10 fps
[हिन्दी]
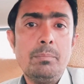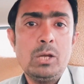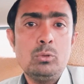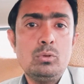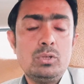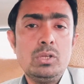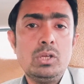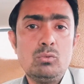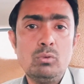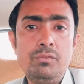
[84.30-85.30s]
मारुति
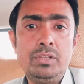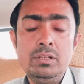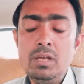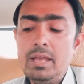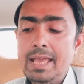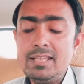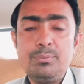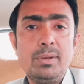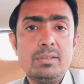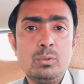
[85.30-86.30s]
सुजुकी स्विफ्ट
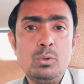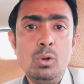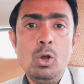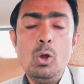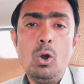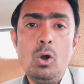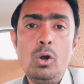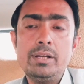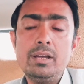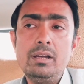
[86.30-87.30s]
एस्प्रेसो
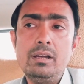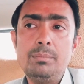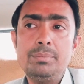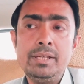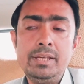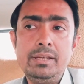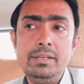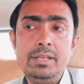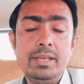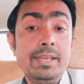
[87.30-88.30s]
और अपने
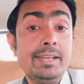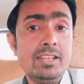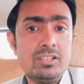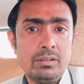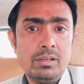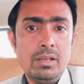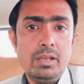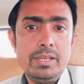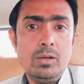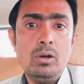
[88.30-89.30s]
ये इग्निस
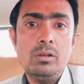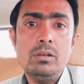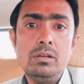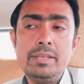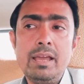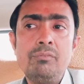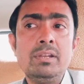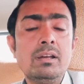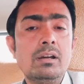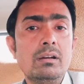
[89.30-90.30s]
ये और या
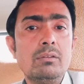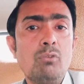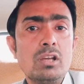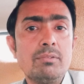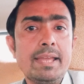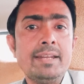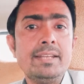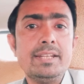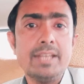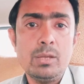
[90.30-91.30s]
फिर वॉक्स वैगन
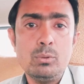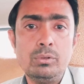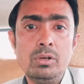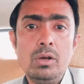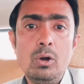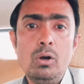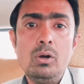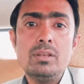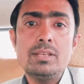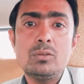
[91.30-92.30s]
की टाइगून
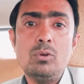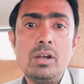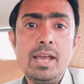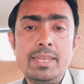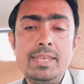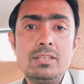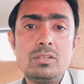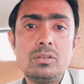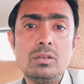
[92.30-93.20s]
और स्कॉडा की